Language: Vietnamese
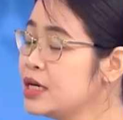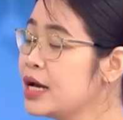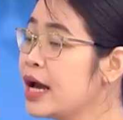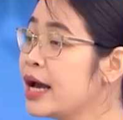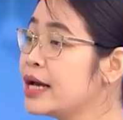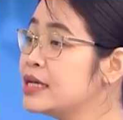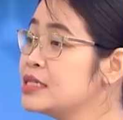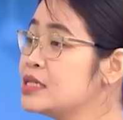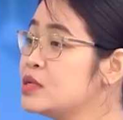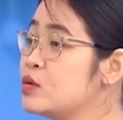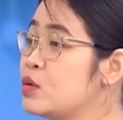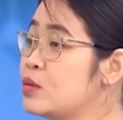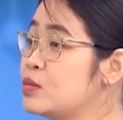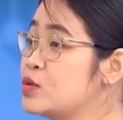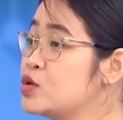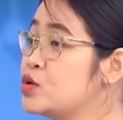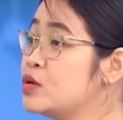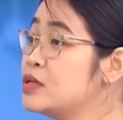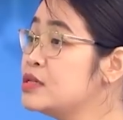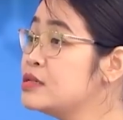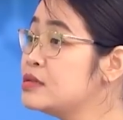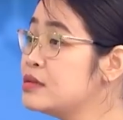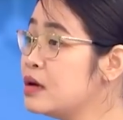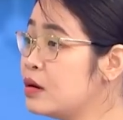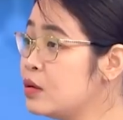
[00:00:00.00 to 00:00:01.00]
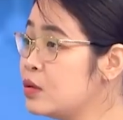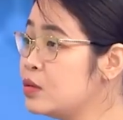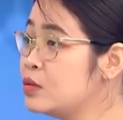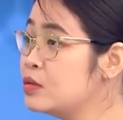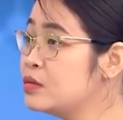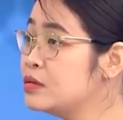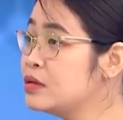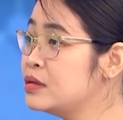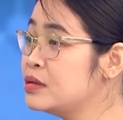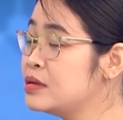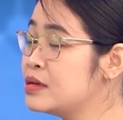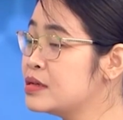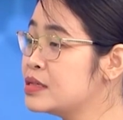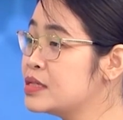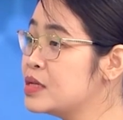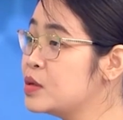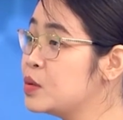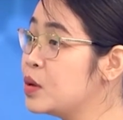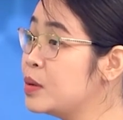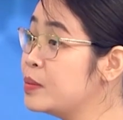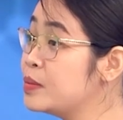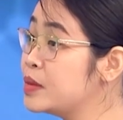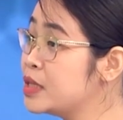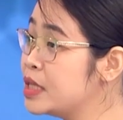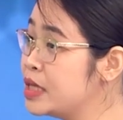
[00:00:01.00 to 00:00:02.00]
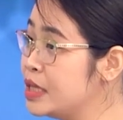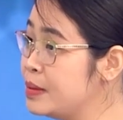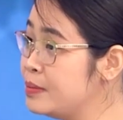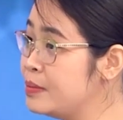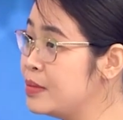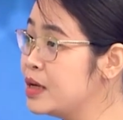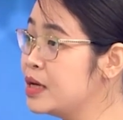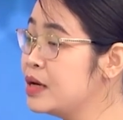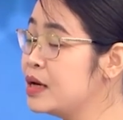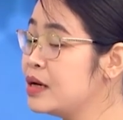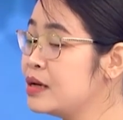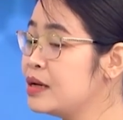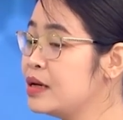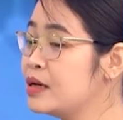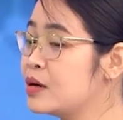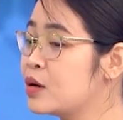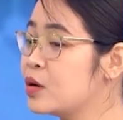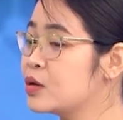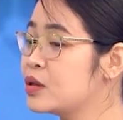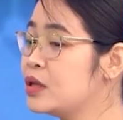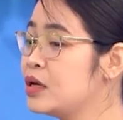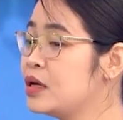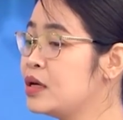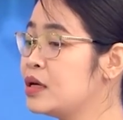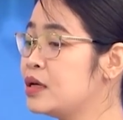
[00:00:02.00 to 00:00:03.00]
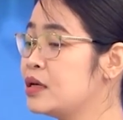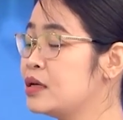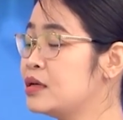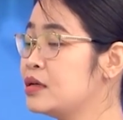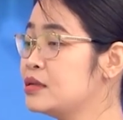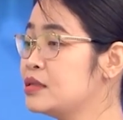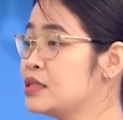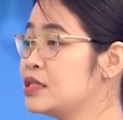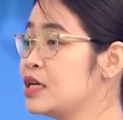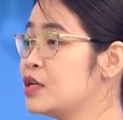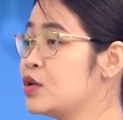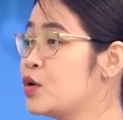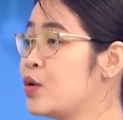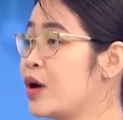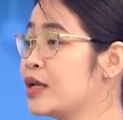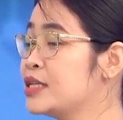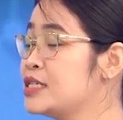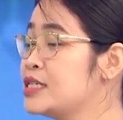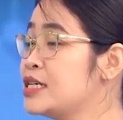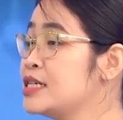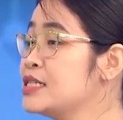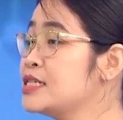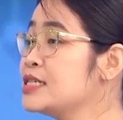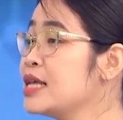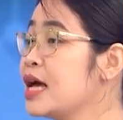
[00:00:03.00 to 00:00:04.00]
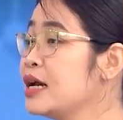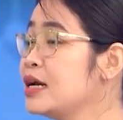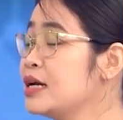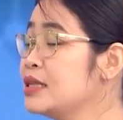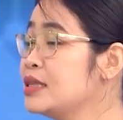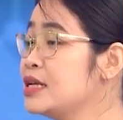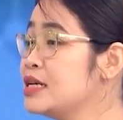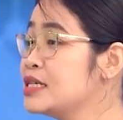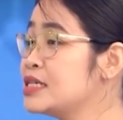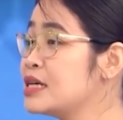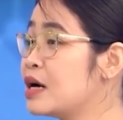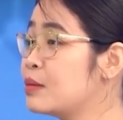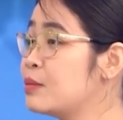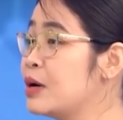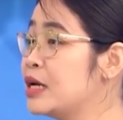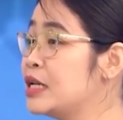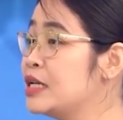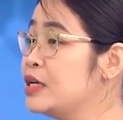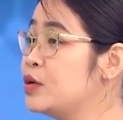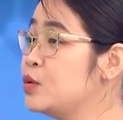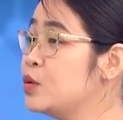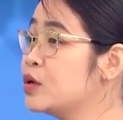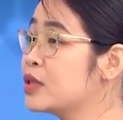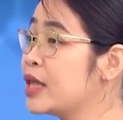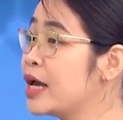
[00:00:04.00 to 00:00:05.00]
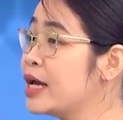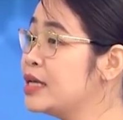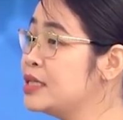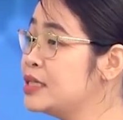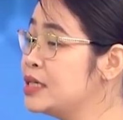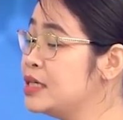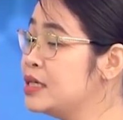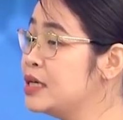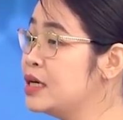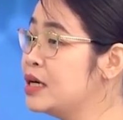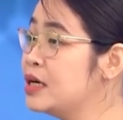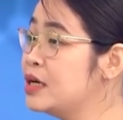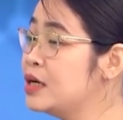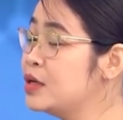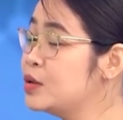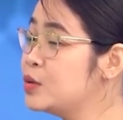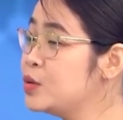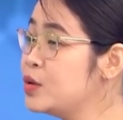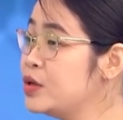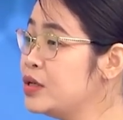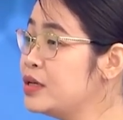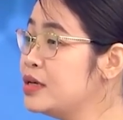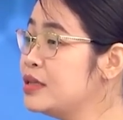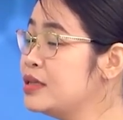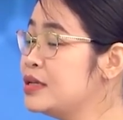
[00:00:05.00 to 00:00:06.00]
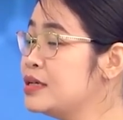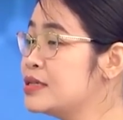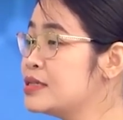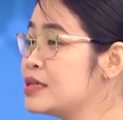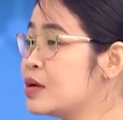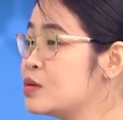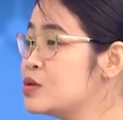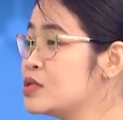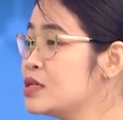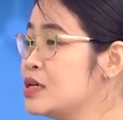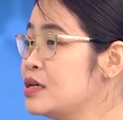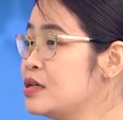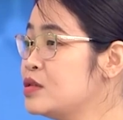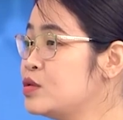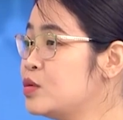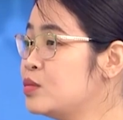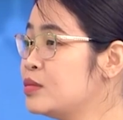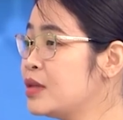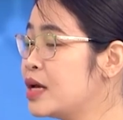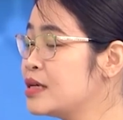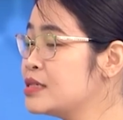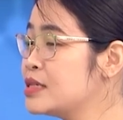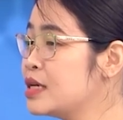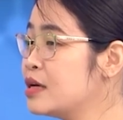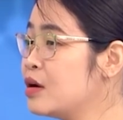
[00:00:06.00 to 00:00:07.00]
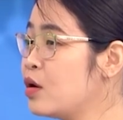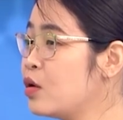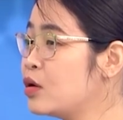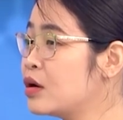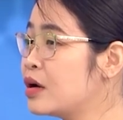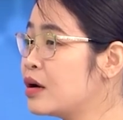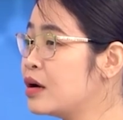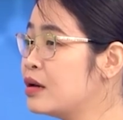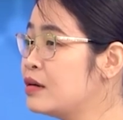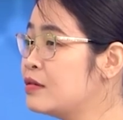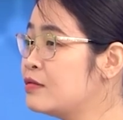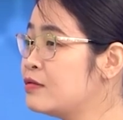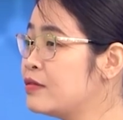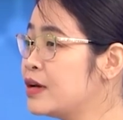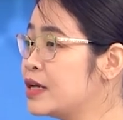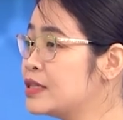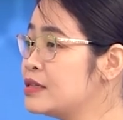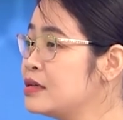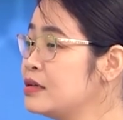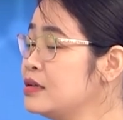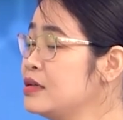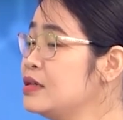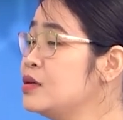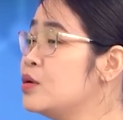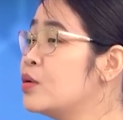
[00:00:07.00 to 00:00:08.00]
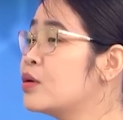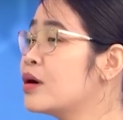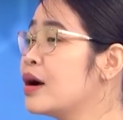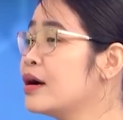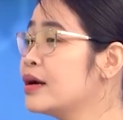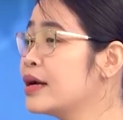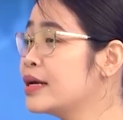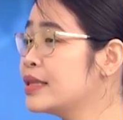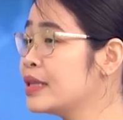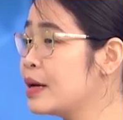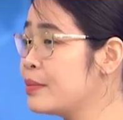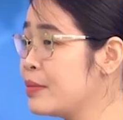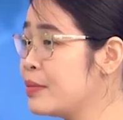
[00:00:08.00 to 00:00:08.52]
những cái siêu âm chuyên sâu như là siêu âm tim để có thể chẩn đoán chính xác cái tình trạng bệnh lý của thai nhi. Tuy nhiên thì sau sinh chúng ta sẽ còn cần phải rất nhiều các